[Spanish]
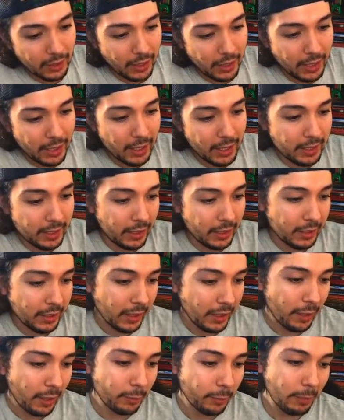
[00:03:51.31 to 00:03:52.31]
Eh, ¿Quieren
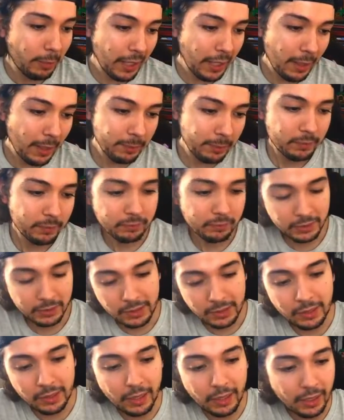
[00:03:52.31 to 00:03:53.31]
crear un backup?
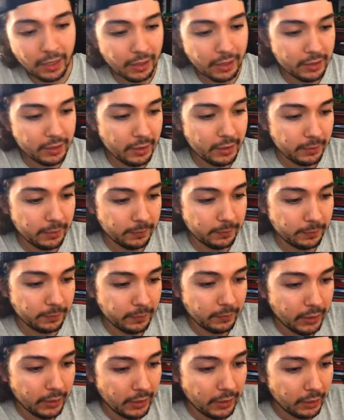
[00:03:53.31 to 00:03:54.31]
Sí, le dan a que sí.
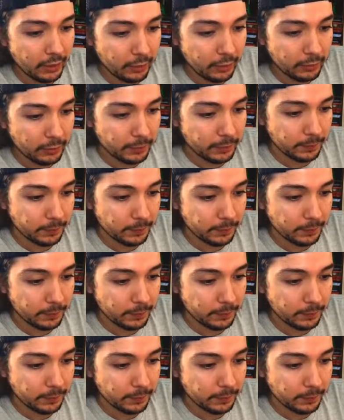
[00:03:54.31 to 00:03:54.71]
Listo.